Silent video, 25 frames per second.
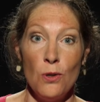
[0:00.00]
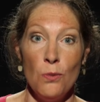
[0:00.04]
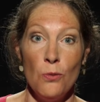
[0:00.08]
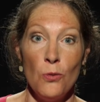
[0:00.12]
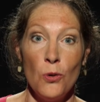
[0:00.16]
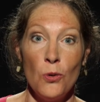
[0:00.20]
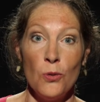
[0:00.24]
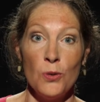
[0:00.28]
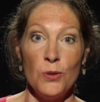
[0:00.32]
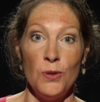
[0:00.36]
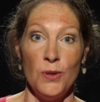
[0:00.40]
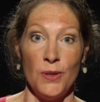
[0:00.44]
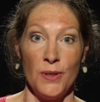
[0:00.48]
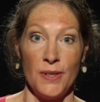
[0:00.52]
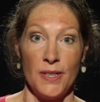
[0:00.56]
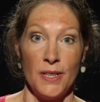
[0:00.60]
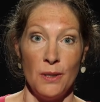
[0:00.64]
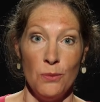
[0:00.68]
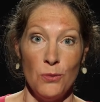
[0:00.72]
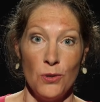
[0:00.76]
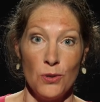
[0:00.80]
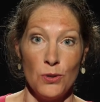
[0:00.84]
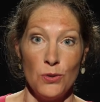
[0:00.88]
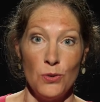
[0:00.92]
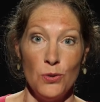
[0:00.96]
le monde qui
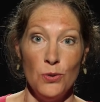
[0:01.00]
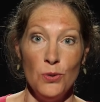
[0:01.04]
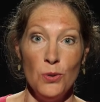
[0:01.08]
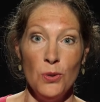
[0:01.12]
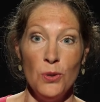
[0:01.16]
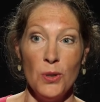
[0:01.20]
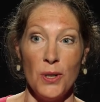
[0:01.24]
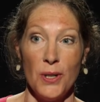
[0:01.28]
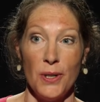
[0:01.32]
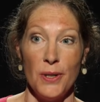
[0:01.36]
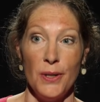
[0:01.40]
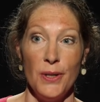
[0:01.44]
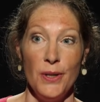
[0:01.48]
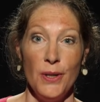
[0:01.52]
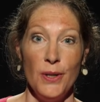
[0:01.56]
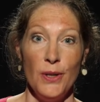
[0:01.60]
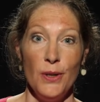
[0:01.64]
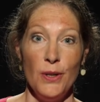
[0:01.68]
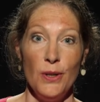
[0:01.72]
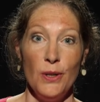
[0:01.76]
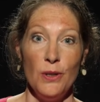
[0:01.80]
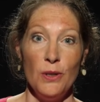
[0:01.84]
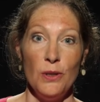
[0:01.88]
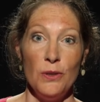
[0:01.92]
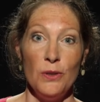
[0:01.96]
m'entoure,
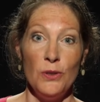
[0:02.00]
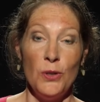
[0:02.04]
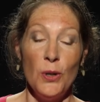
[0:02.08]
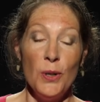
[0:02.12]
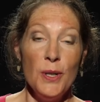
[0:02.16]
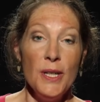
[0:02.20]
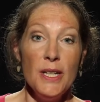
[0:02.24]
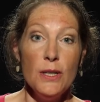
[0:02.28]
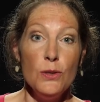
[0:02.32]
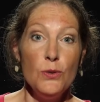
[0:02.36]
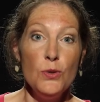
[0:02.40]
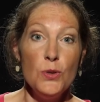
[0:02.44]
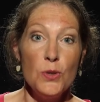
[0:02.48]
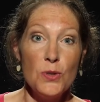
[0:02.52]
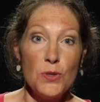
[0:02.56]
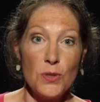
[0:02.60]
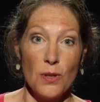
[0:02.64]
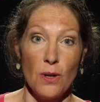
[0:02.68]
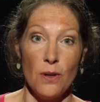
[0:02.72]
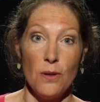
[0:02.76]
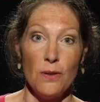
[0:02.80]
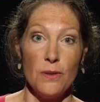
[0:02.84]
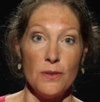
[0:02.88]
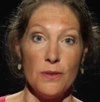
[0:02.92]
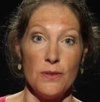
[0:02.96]
donner du
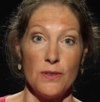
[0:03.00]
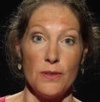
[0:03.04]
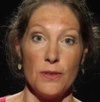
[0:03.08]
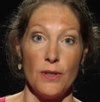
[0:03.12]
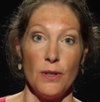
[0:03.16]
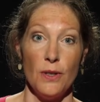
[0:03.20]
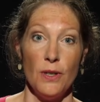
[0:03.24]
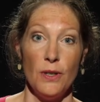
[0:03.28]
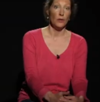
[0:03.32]
sens,